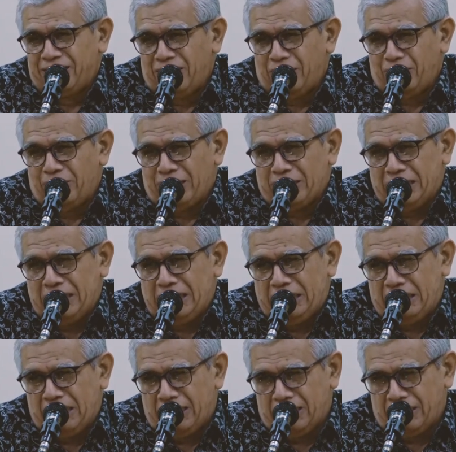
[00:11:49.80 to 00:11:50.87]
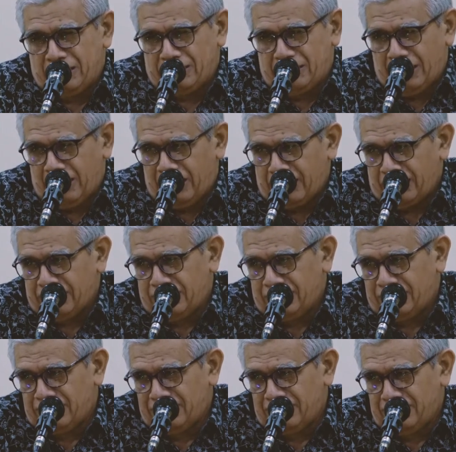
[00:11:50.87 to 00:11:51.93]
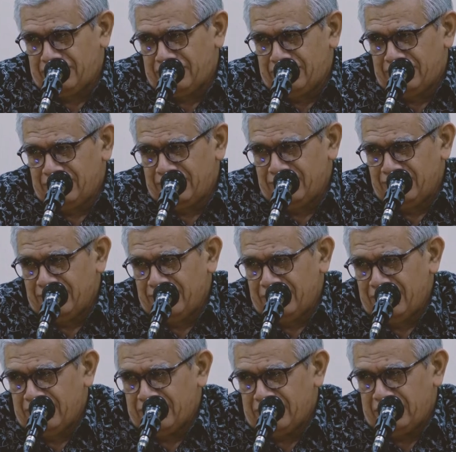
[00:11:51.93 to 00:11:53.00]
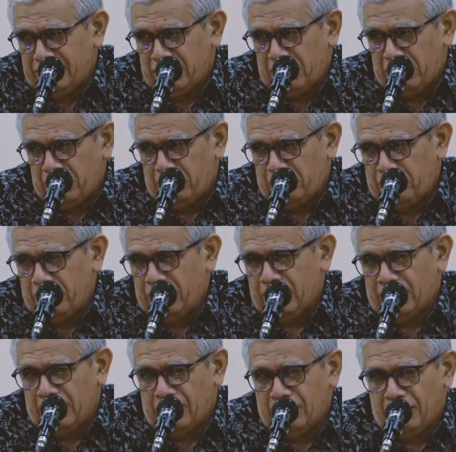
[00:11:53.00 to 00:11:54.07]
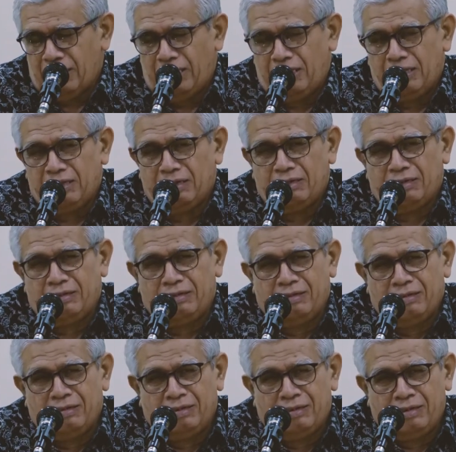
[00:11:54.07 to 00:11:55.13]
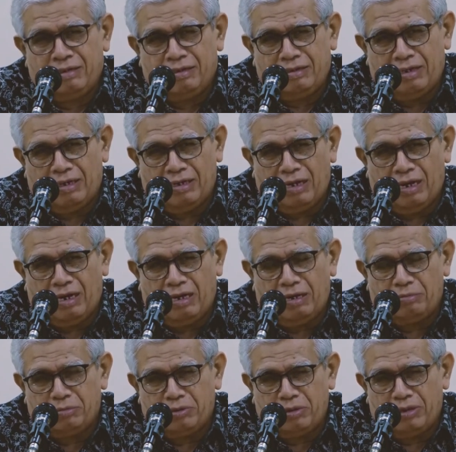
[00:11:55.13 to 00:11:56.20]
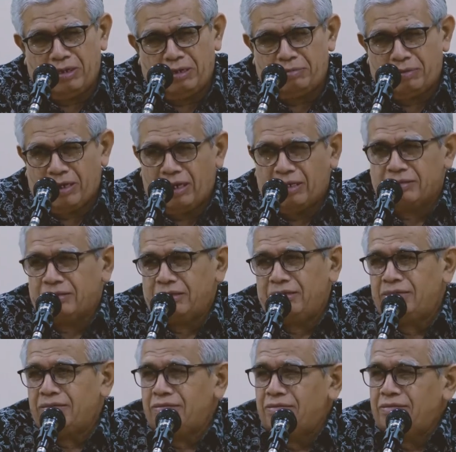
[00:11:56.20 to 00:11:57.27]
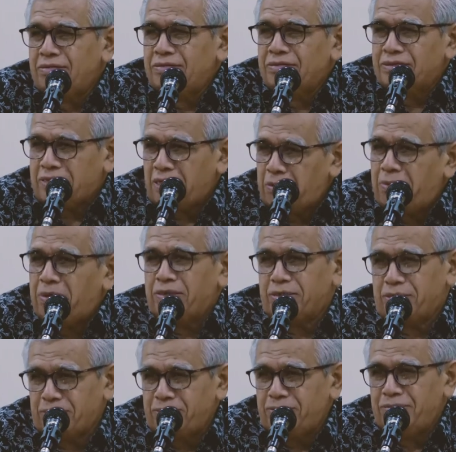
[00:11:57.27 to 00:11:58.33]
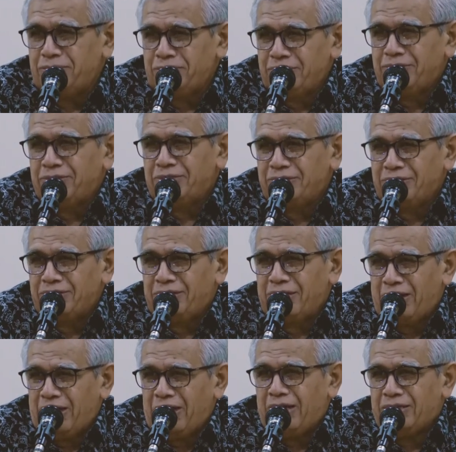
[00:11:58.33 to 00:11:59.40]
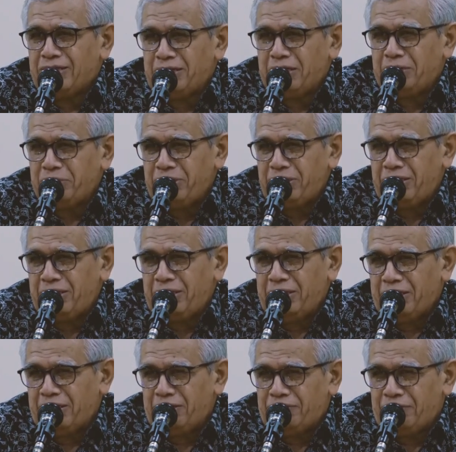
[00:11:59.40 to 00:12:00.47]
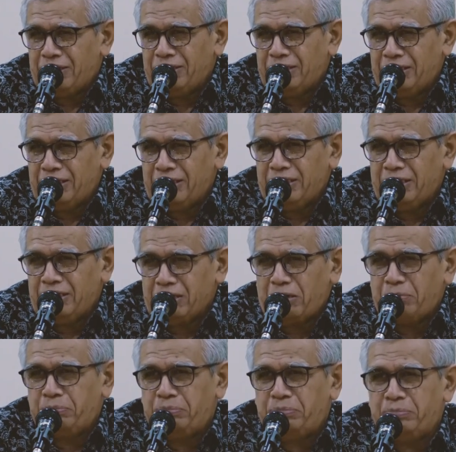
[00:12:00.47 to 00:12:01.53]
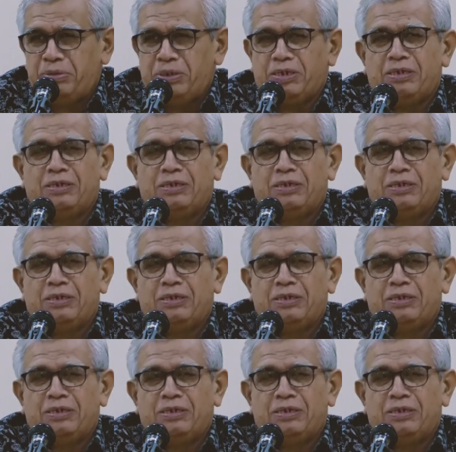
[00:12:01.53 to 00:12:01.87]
dilewati dengan kerja keras, tidak mengenal lelah dan alhamdulillah berhasil sama itu hadamin fadli rabbi